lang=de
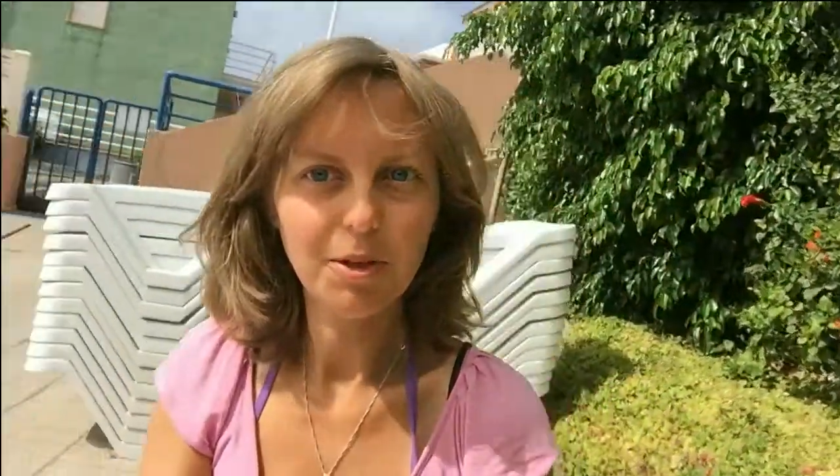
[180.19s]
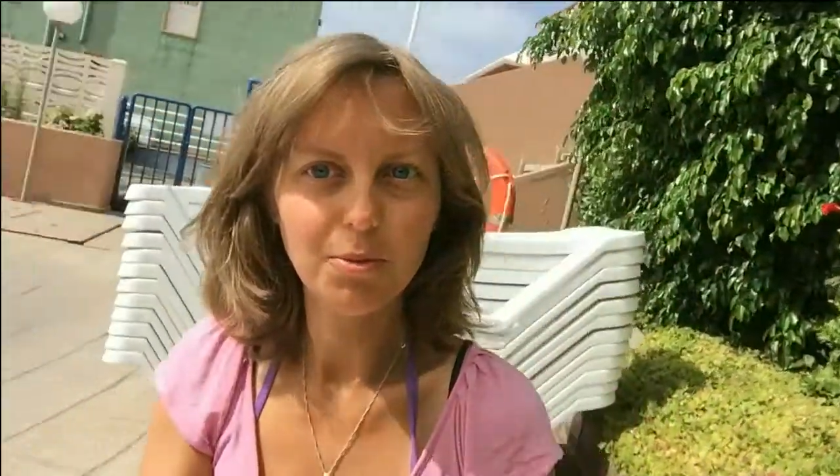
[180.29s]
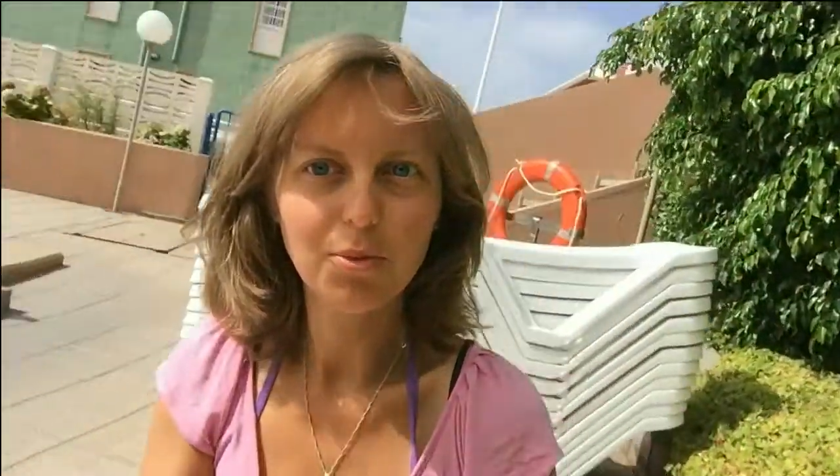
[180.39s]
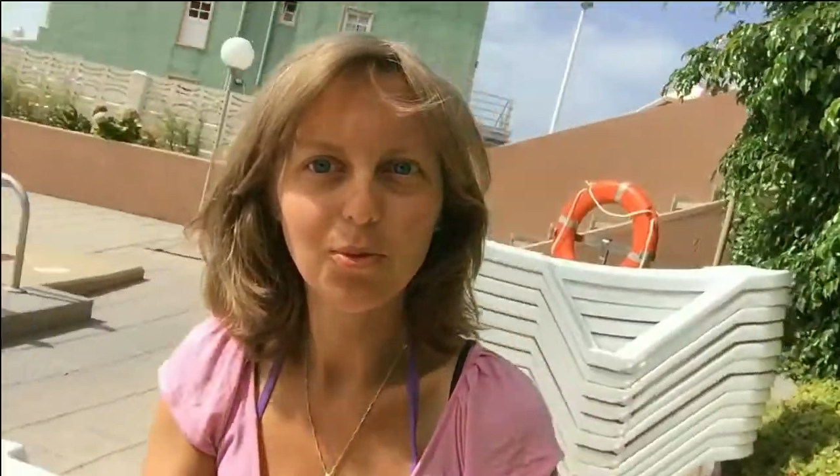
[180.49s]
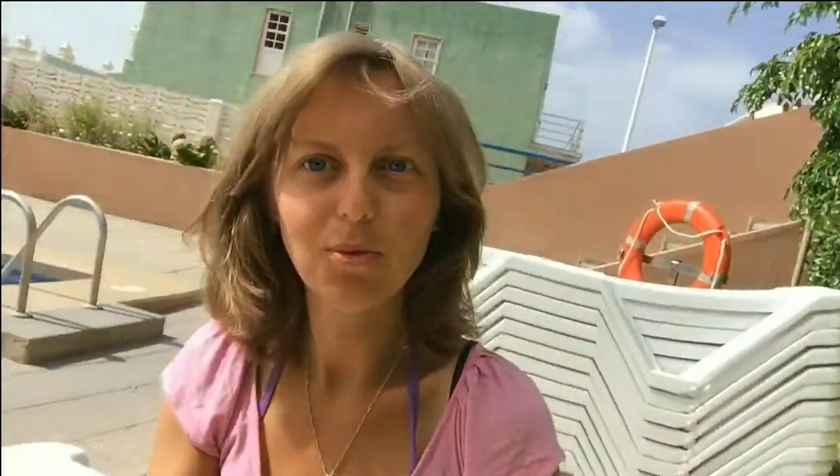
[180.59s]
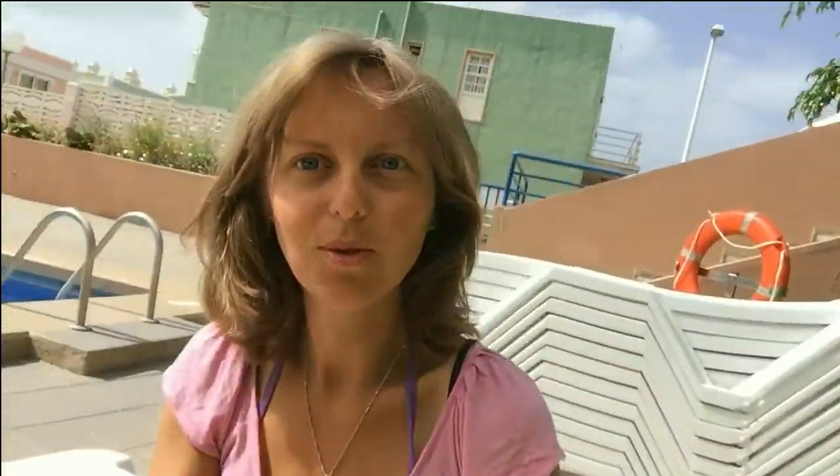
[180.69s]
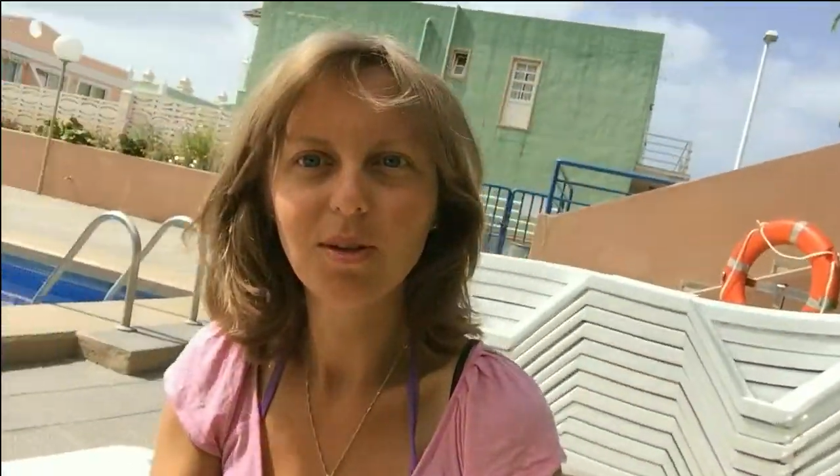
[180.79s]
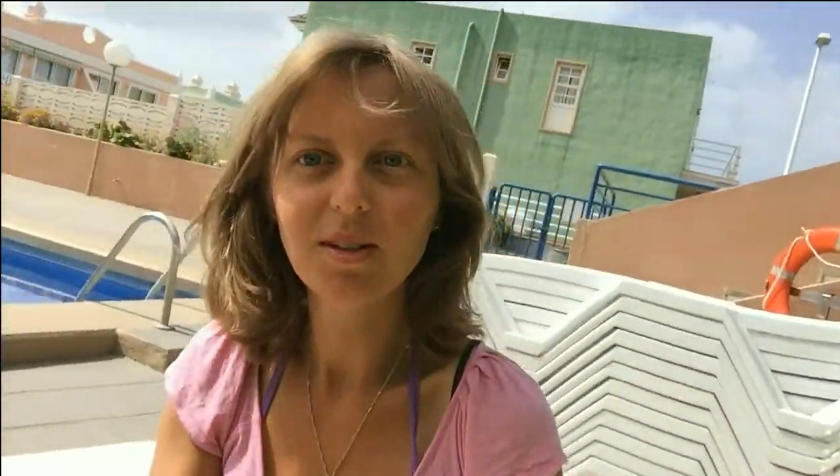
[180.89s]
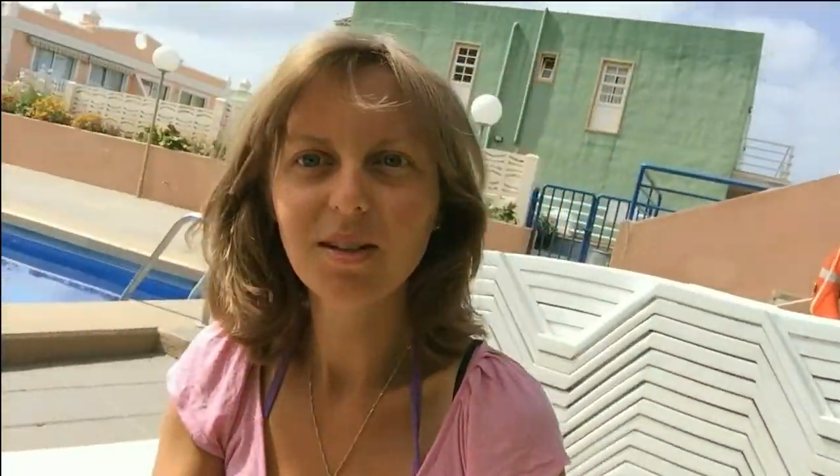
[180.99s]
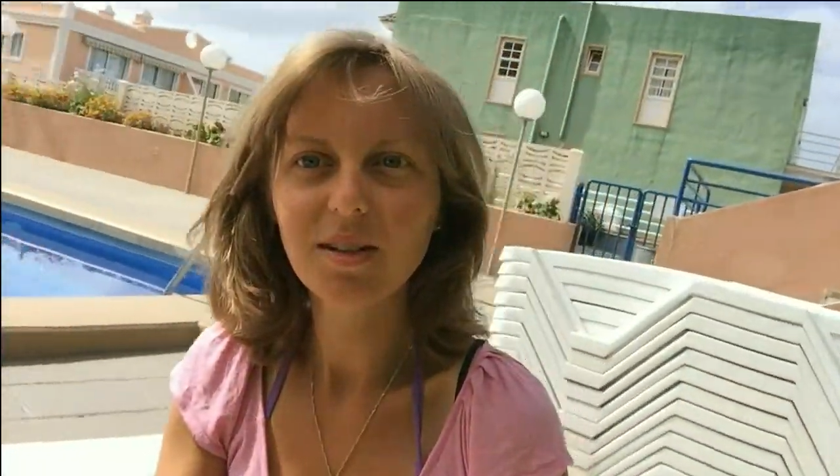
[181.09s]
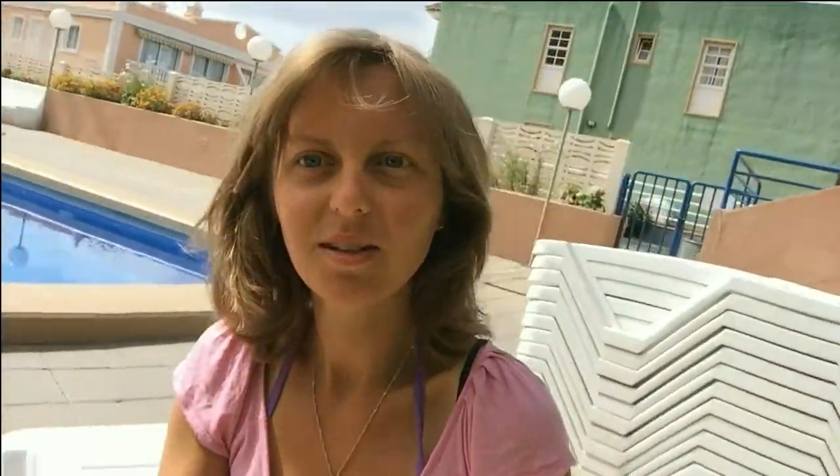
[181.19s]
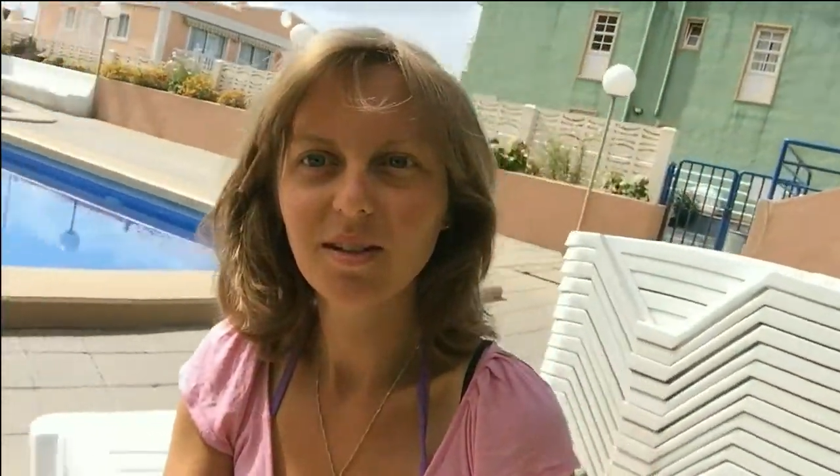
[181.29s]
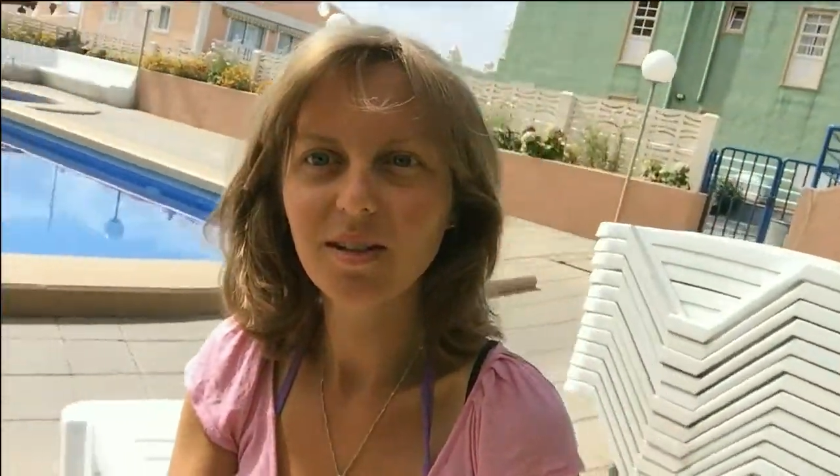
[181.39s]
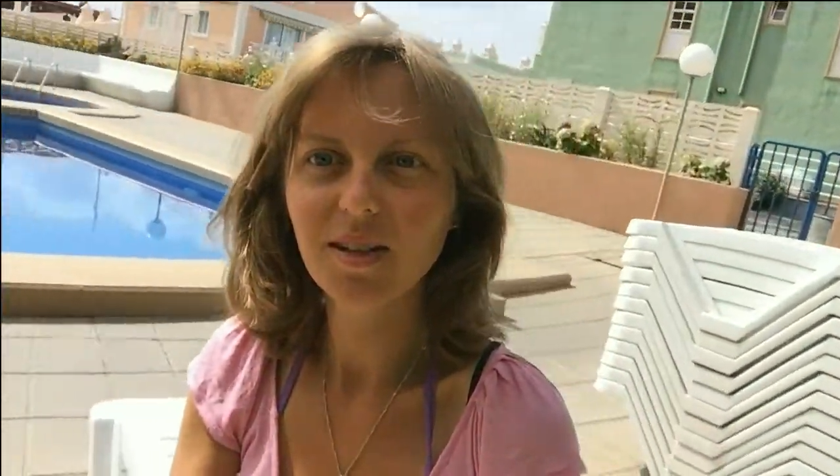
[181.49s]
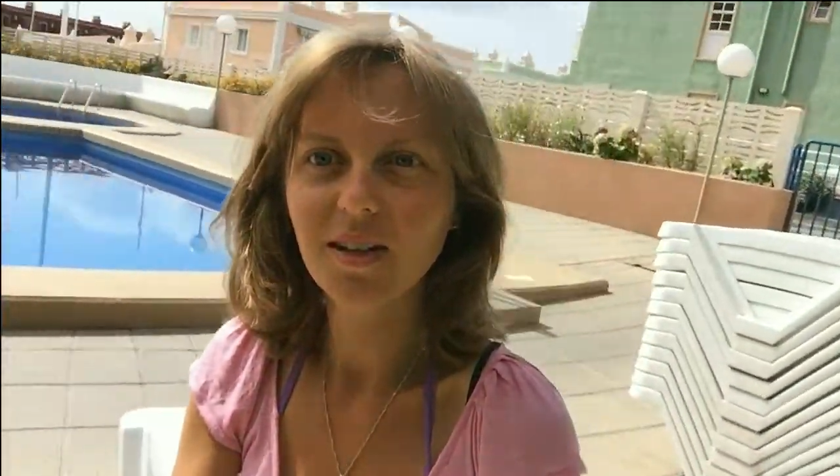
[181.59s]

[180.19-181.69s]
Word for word: den Pools hier.